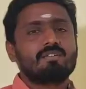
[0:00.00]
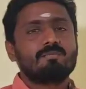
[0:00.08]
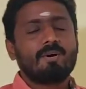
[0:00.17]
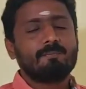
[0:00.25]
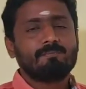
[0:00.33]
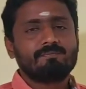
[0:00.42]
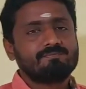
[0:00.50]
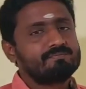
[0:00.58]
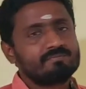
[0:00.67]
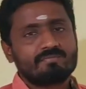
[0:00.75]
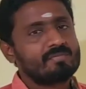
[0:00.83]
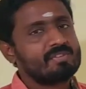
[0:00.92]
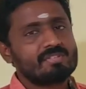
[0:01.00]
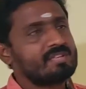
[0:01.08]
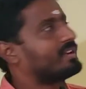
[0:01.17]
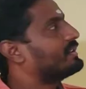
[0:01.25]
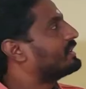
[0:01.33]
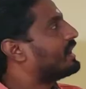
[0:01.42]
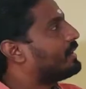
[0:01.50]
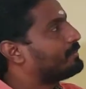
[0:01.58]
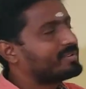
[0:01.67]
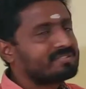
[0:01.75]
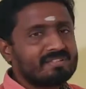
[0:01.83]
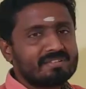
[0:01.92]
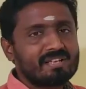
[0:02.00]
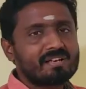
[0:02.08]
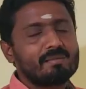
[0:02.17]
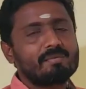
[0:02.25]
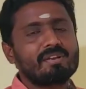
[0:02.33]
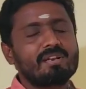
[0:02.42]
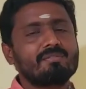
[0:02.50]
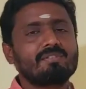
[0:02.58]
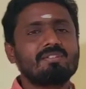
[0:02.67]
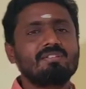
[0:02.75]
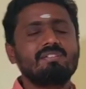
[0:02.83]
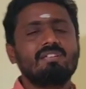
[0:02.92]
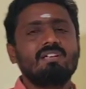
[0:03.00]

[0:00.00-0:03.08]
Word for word: இருக்குமாம் சரியா காப்பர் சென்டர் அப்படின்னா வந்து